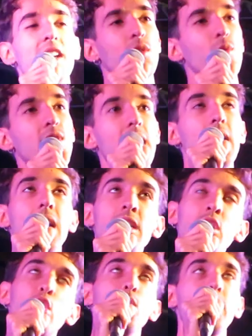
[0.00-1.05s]
escucharle
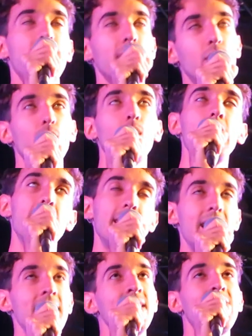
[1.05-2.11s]
en su tertulia
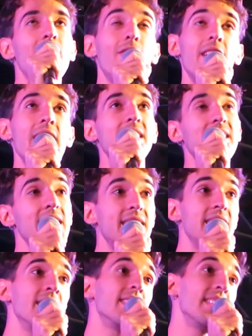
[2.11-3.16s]
tantas frases
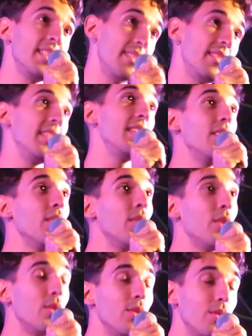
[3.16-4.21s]
sin
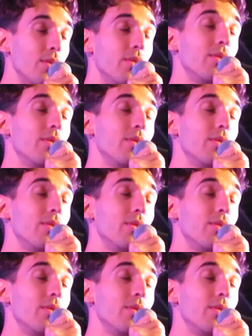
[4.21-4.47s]
sentido.